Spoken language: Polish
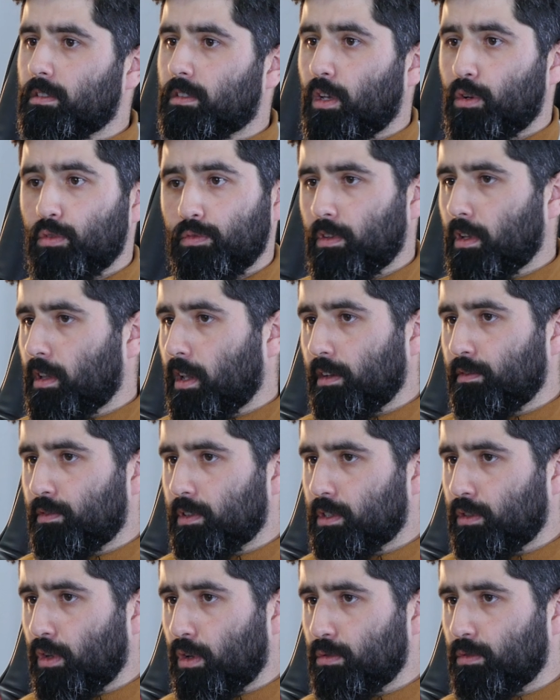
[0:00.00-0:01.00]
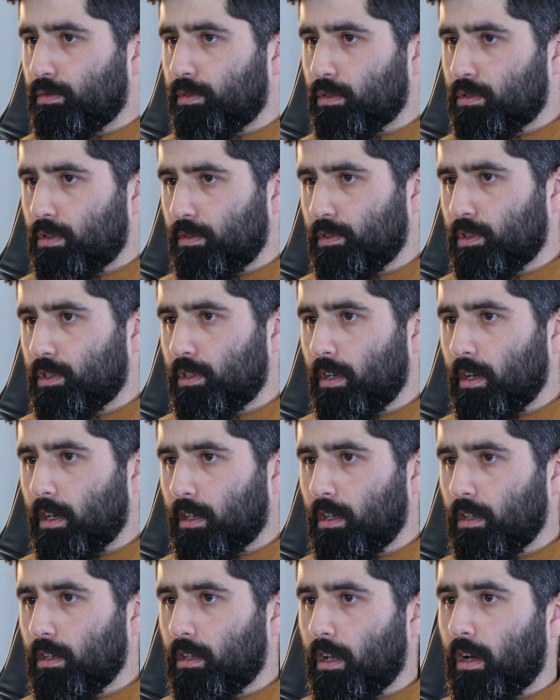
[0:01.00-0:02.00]
zarówno dla inwestorów oczywiście,
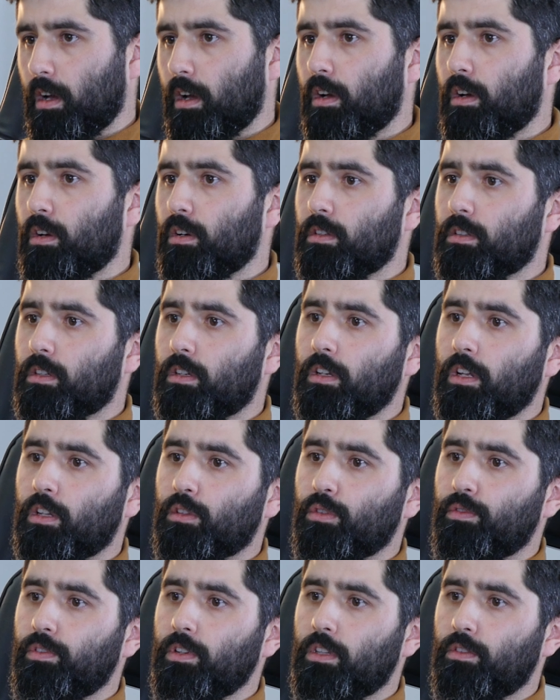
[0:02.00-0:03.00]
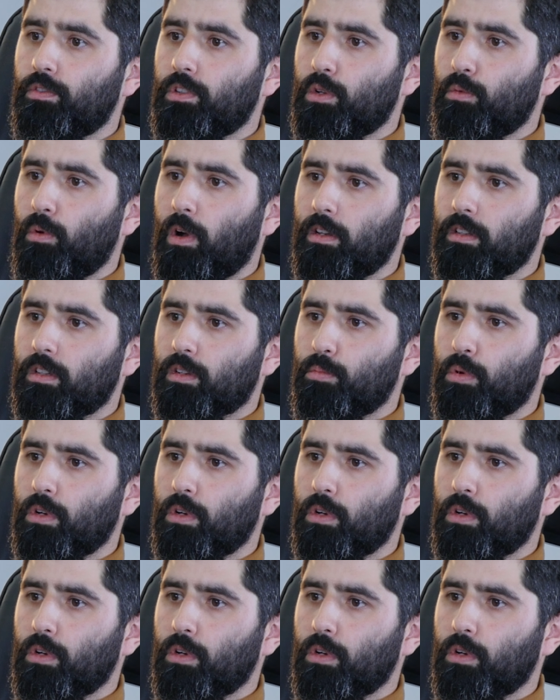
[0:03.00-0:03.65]
jak i dla klientów indywidualnych,